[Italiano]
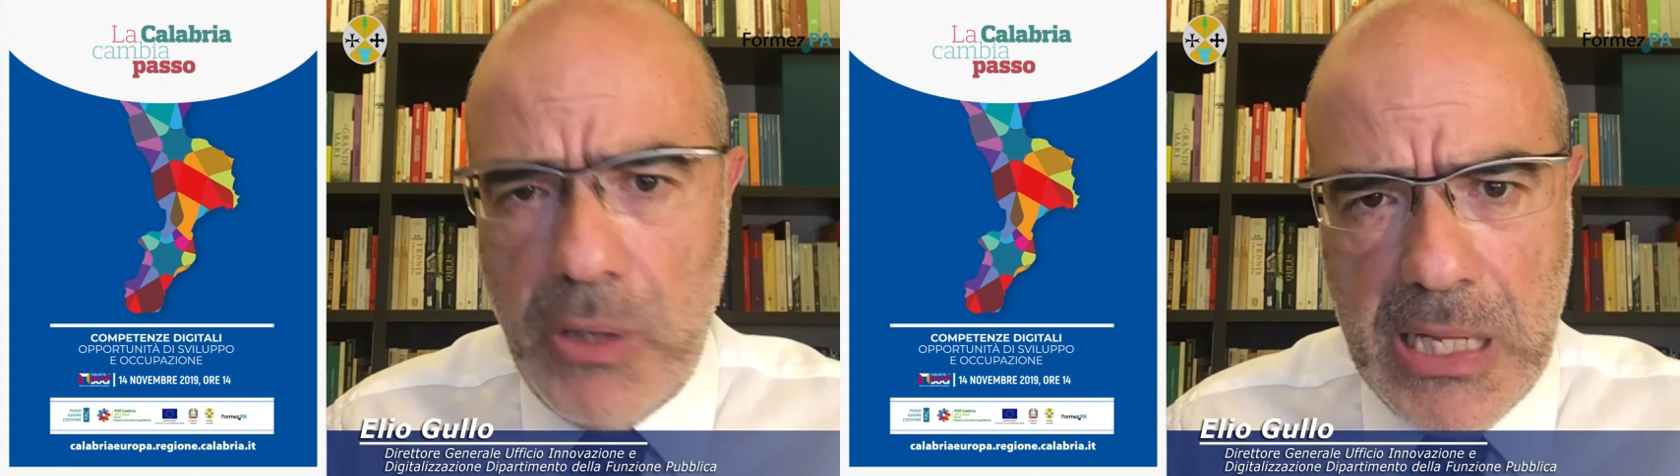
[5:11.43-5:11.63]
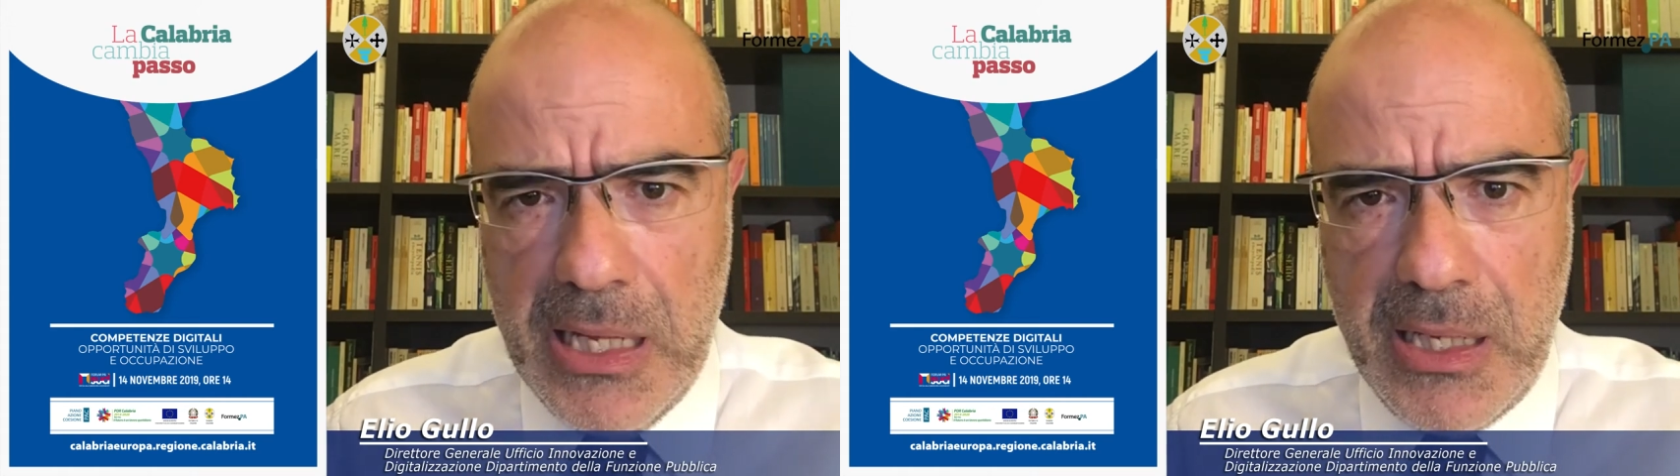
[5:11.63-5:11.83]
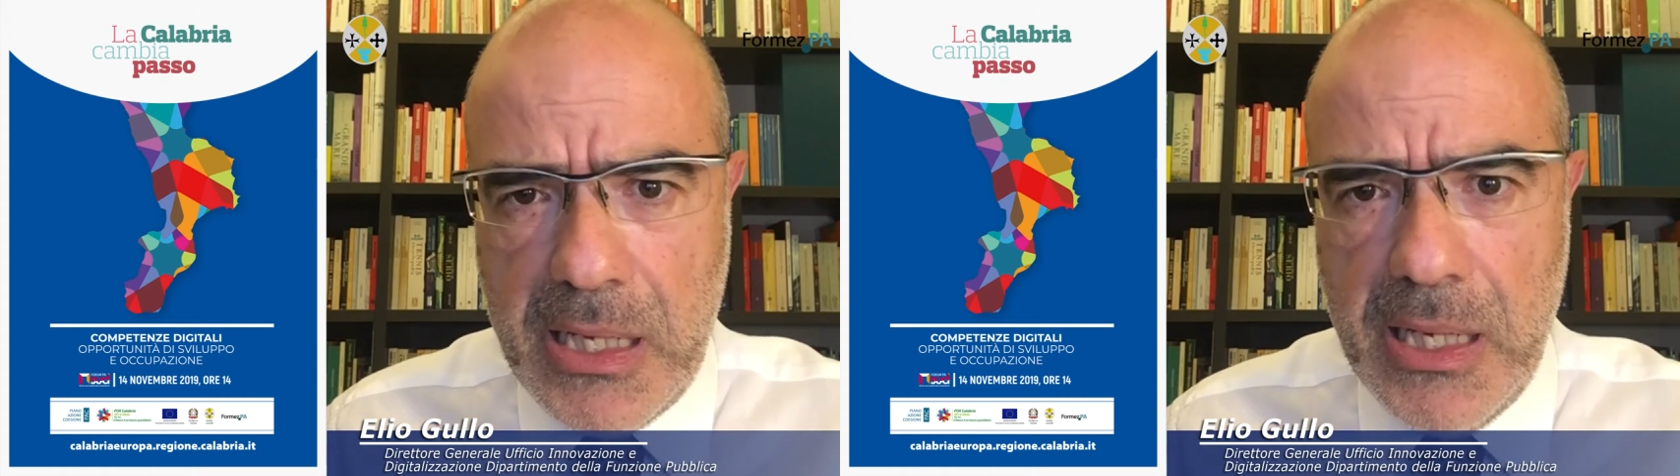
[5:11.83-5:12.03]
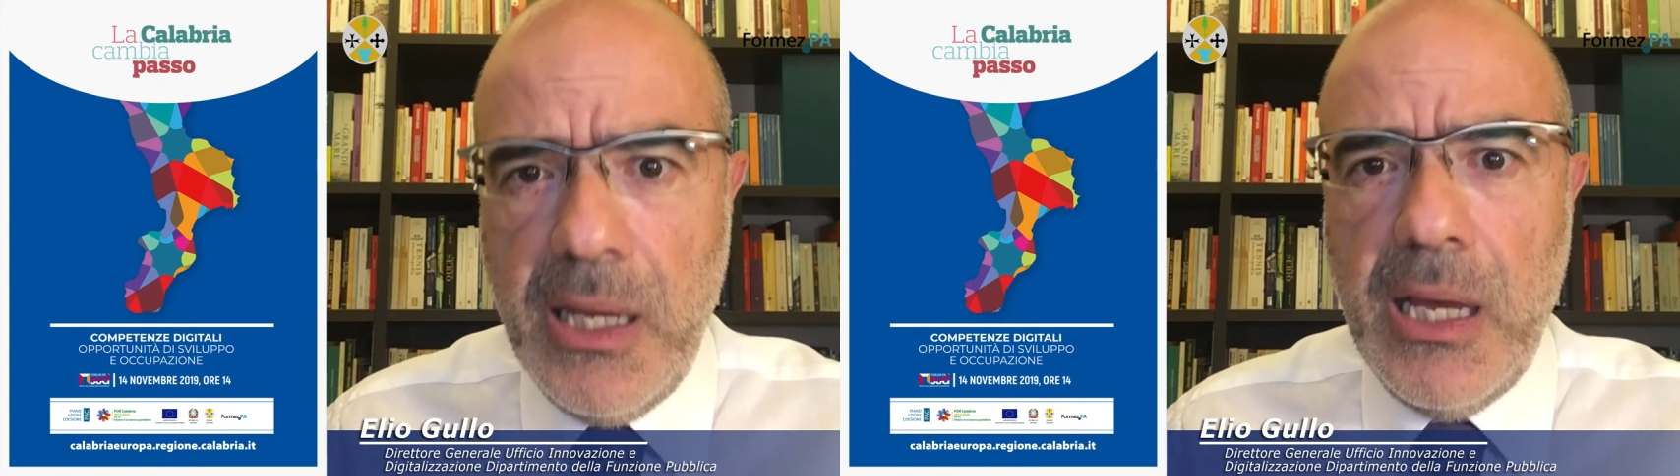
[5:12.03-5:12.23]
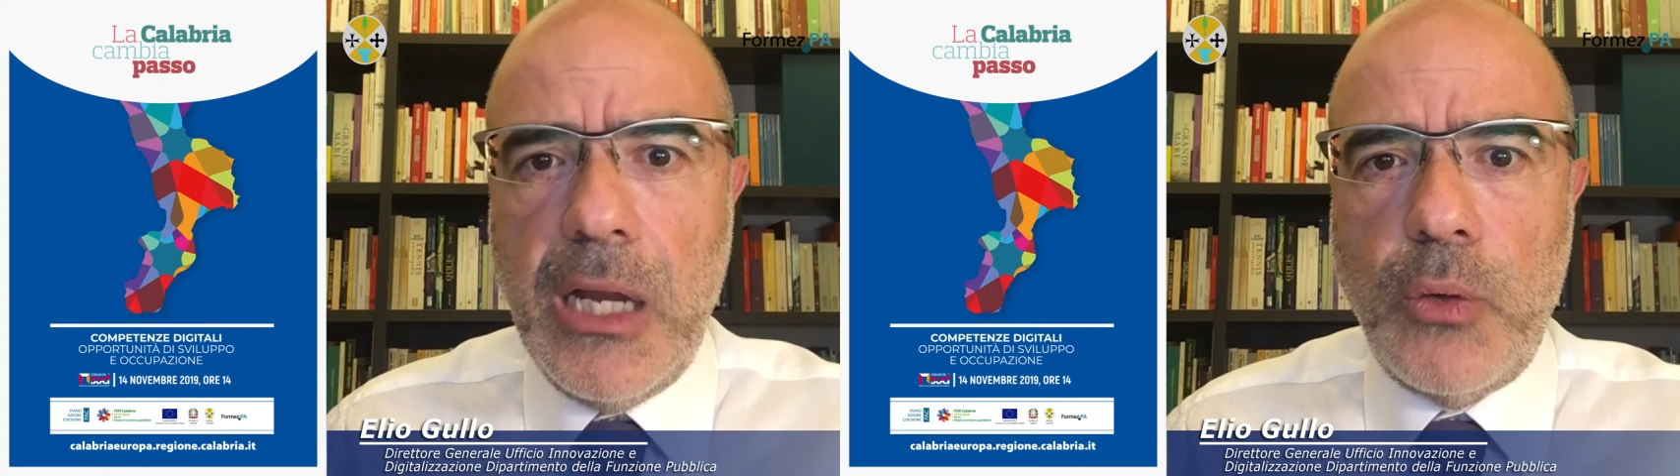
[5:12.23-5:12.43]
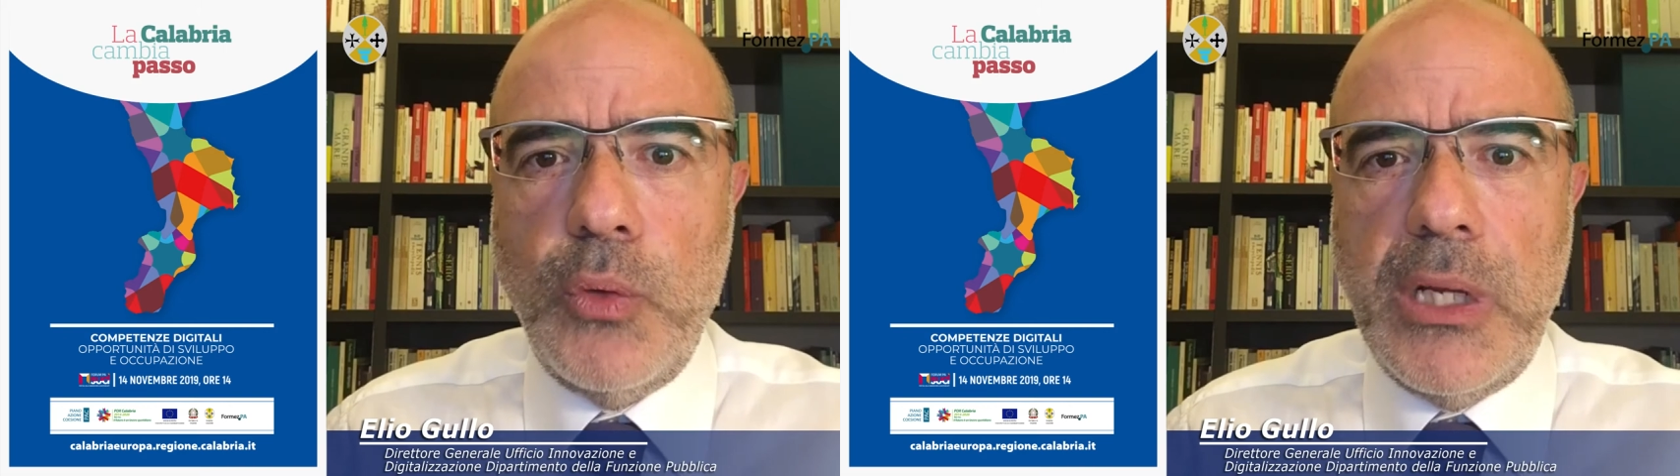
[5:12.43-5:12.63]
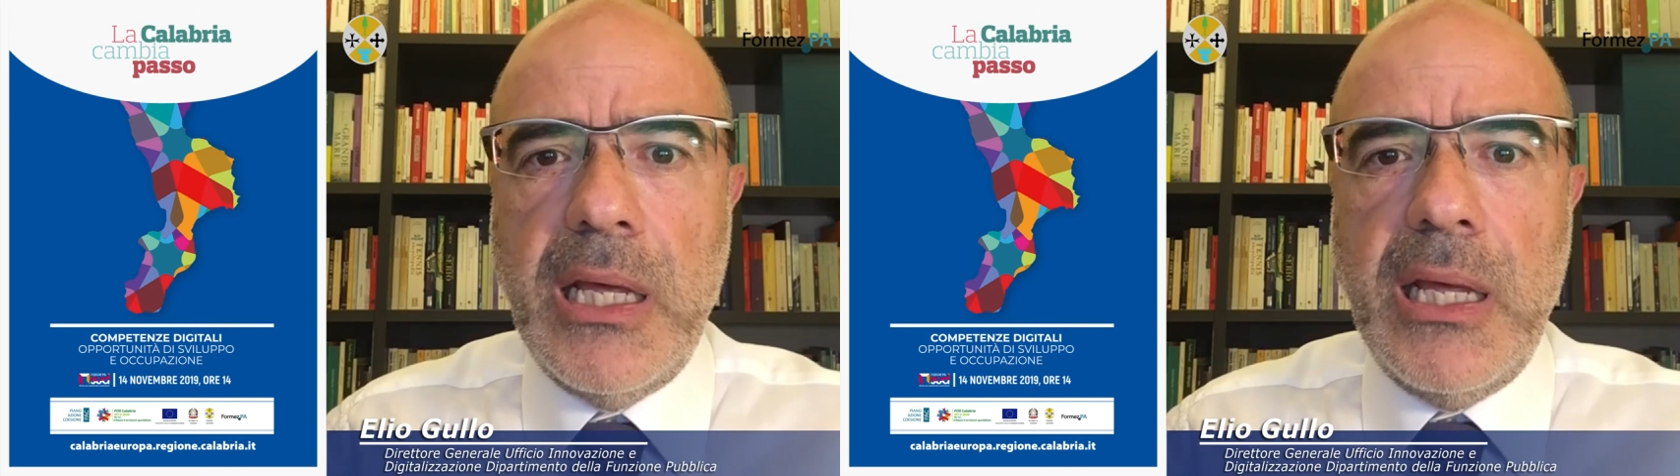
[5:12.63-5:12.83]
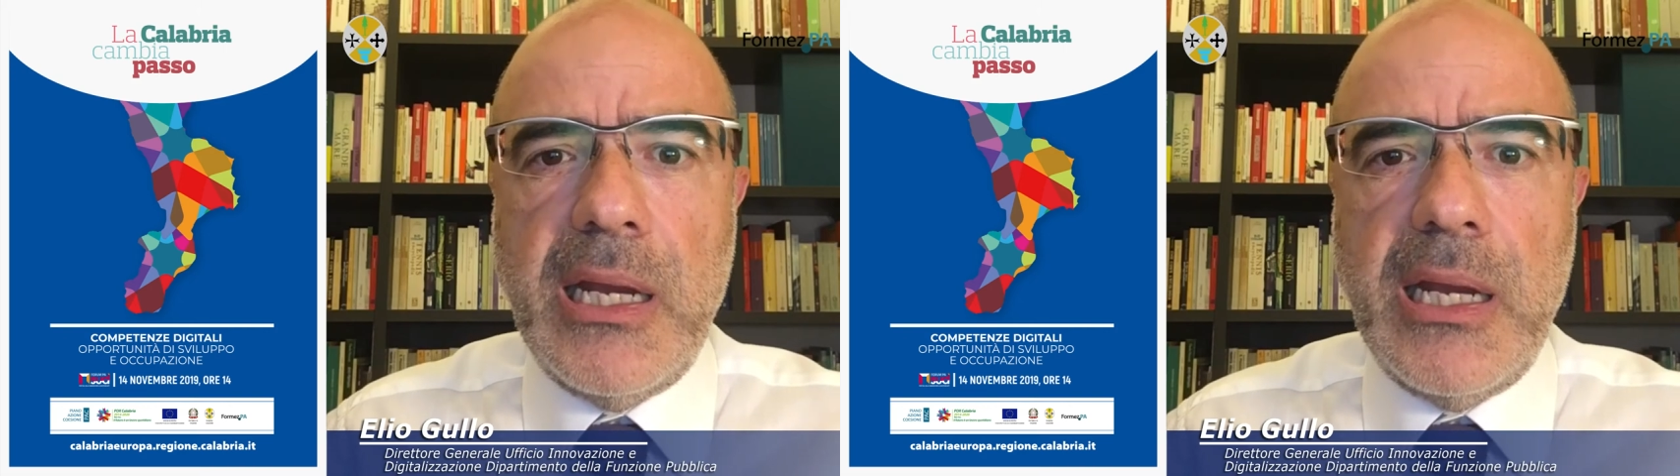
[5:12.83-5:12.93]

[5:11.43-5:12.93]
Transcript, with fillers: anche alcune